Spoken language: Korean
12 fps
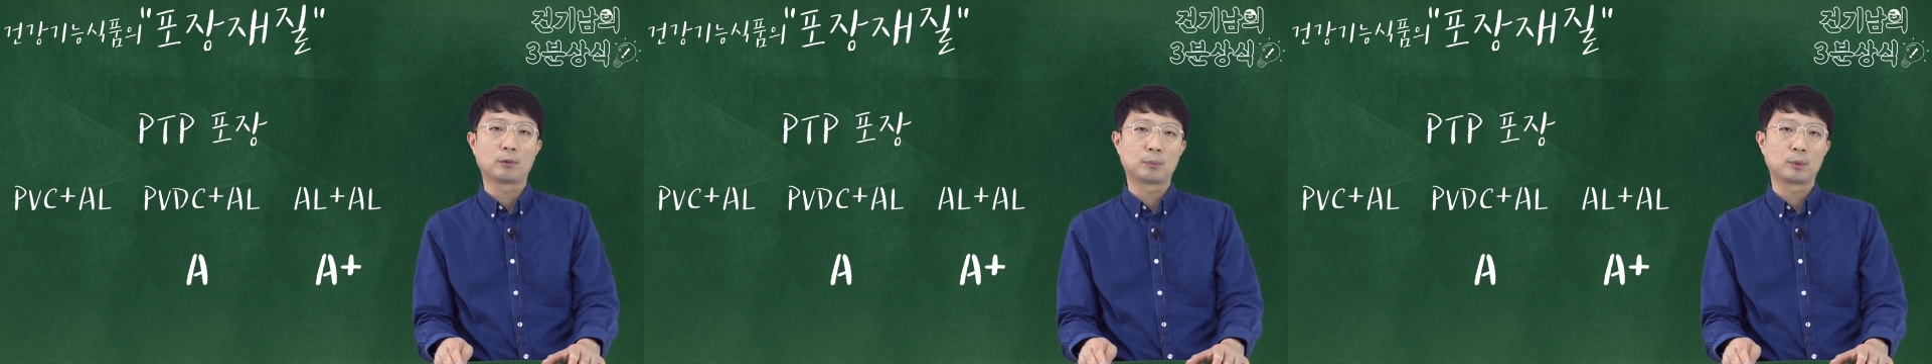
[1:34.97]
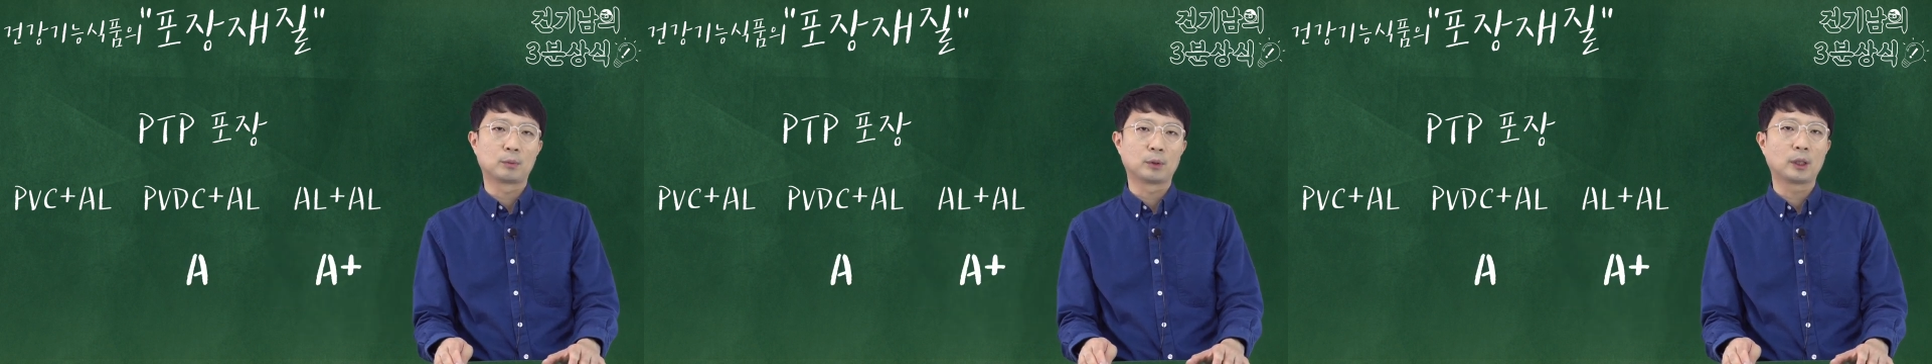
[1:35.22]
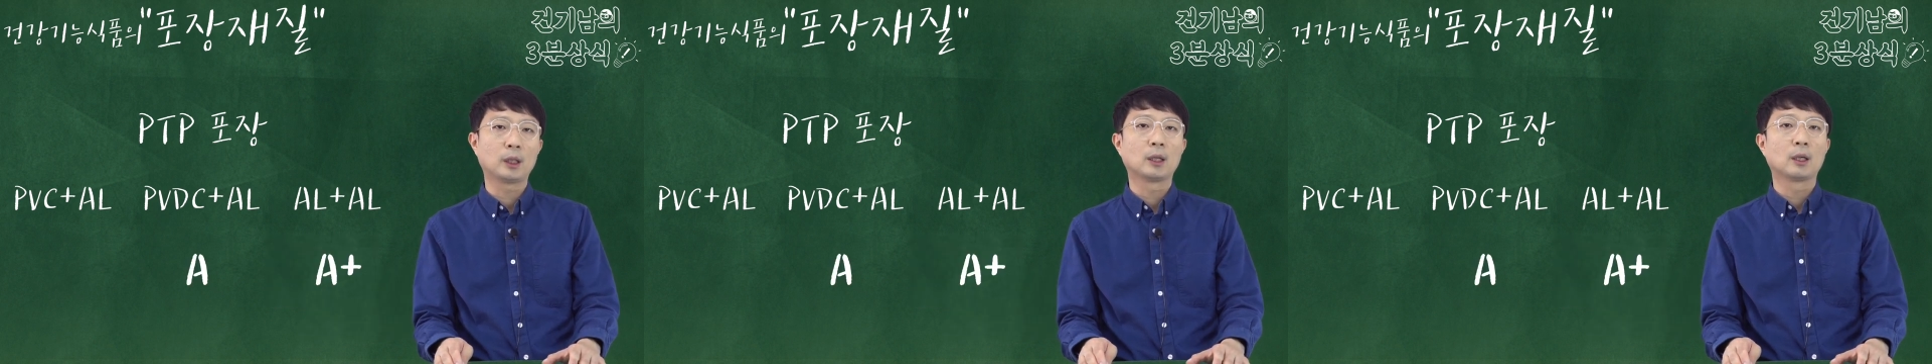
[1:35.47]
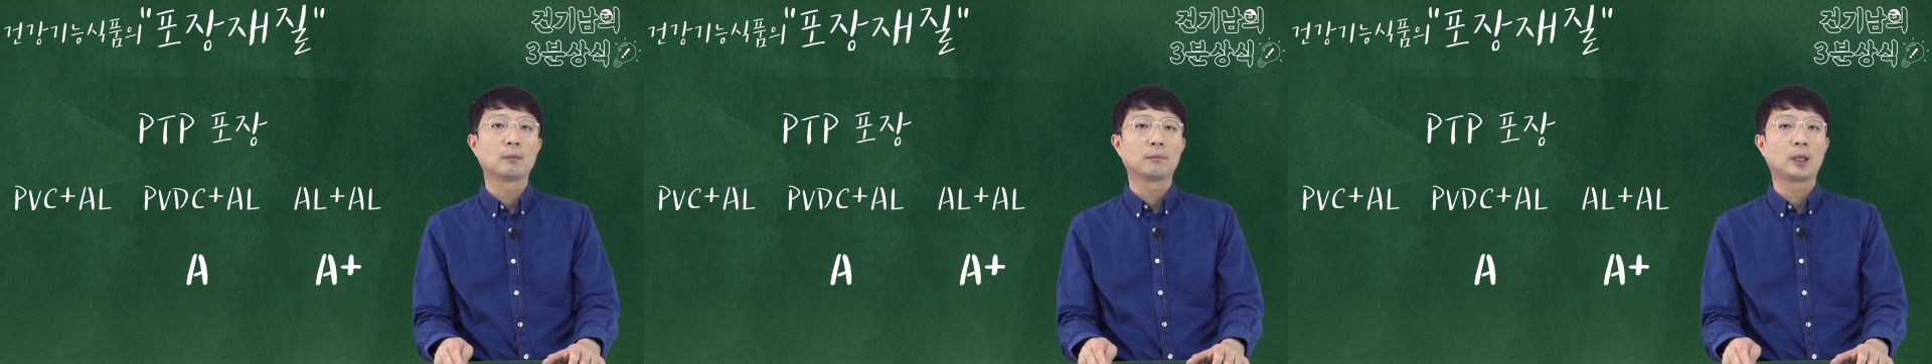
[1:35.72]

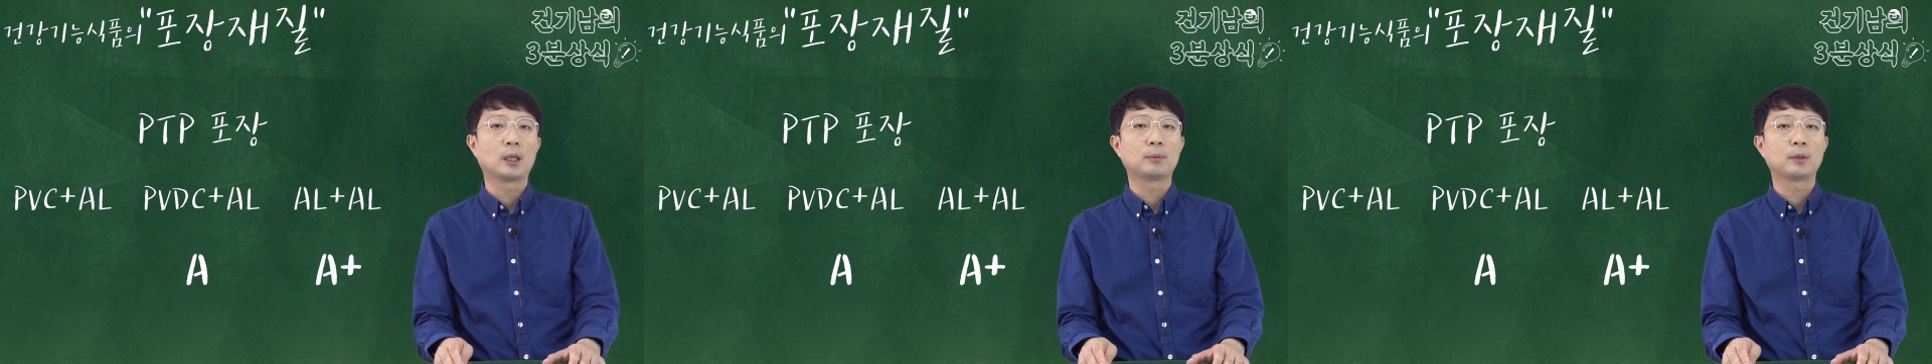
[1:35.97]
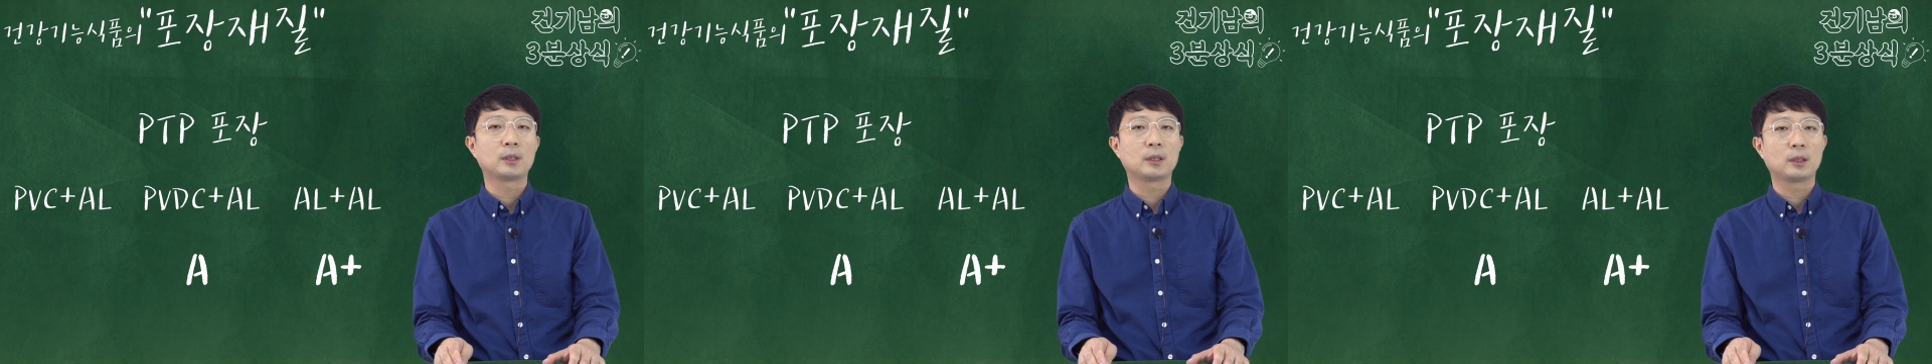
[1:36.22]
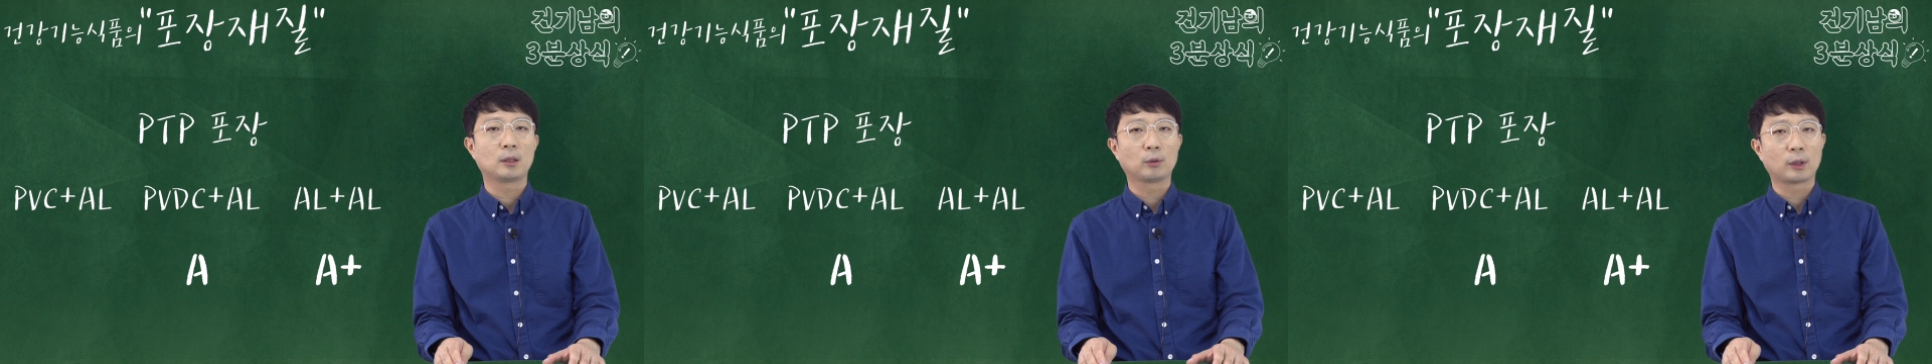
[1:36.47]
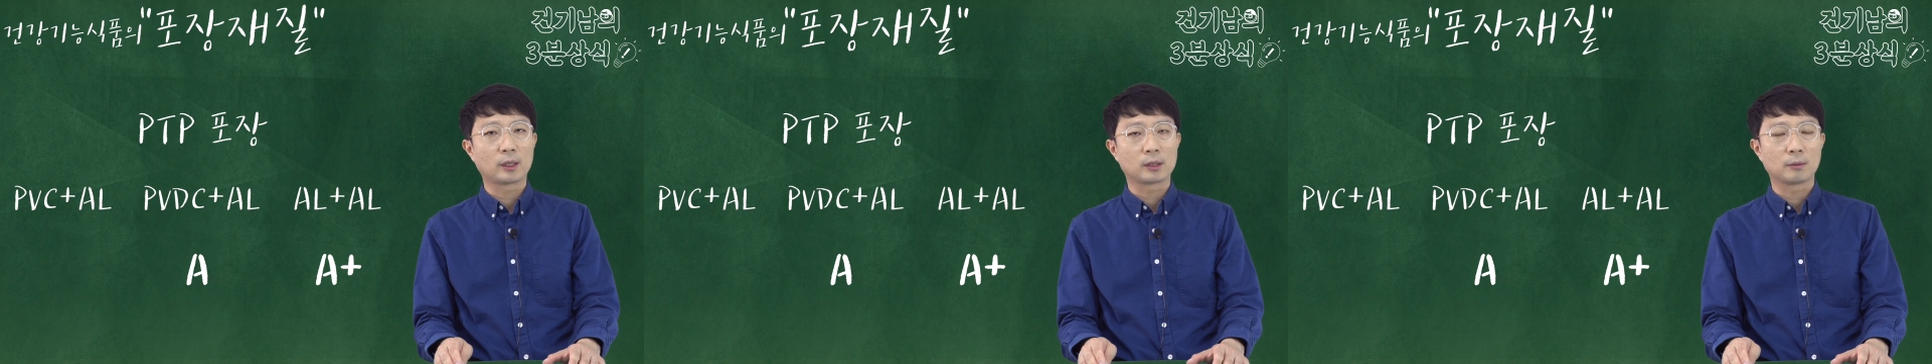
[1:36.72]
윗부분이
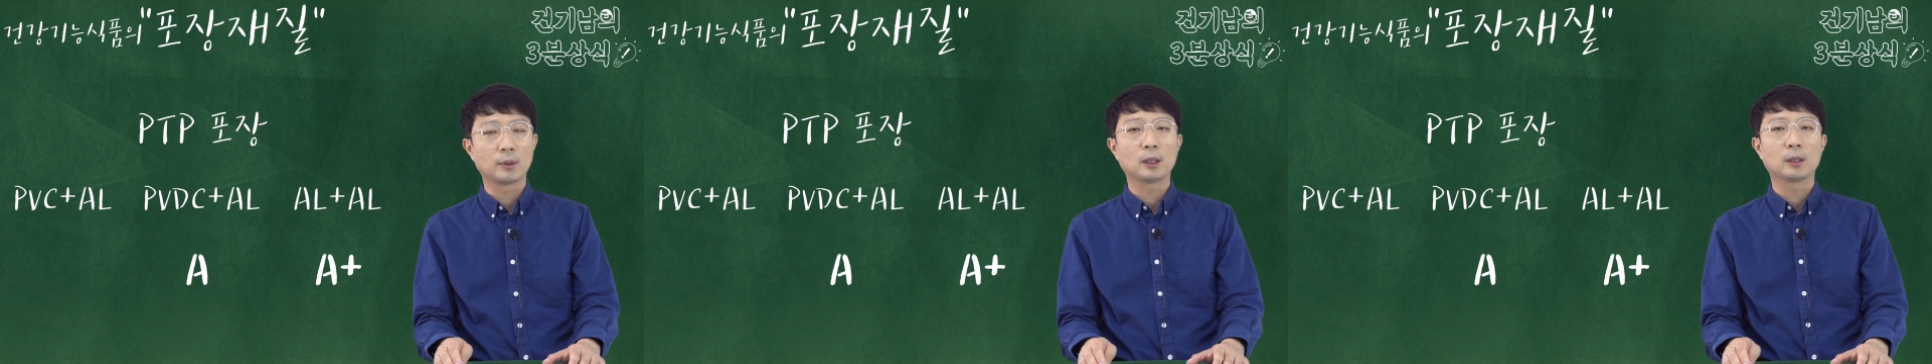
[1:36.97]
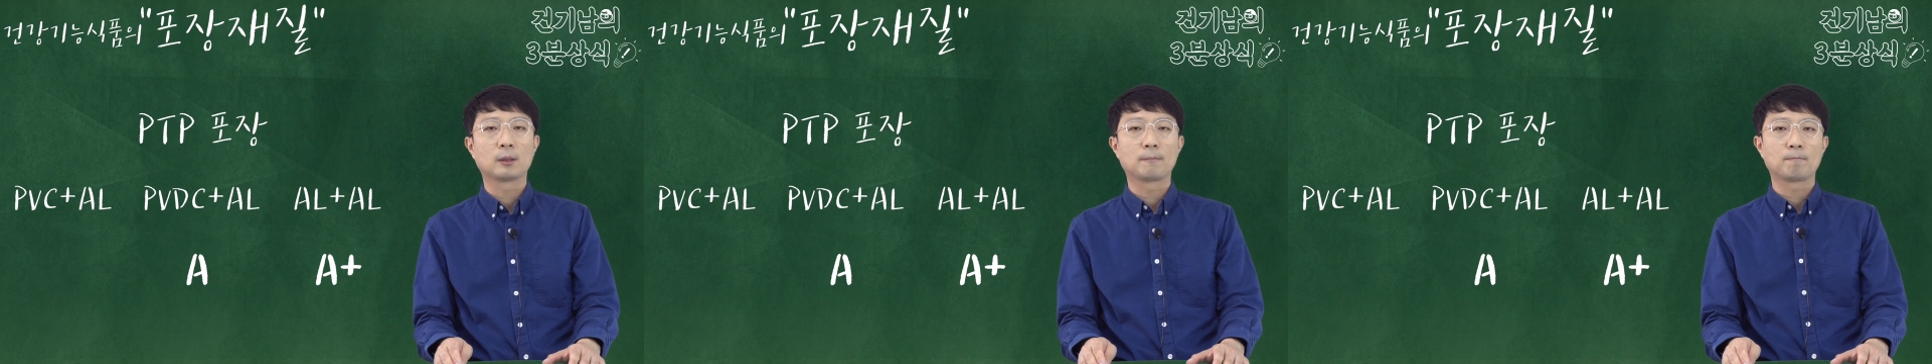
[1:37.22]
PVC로 되어 있으면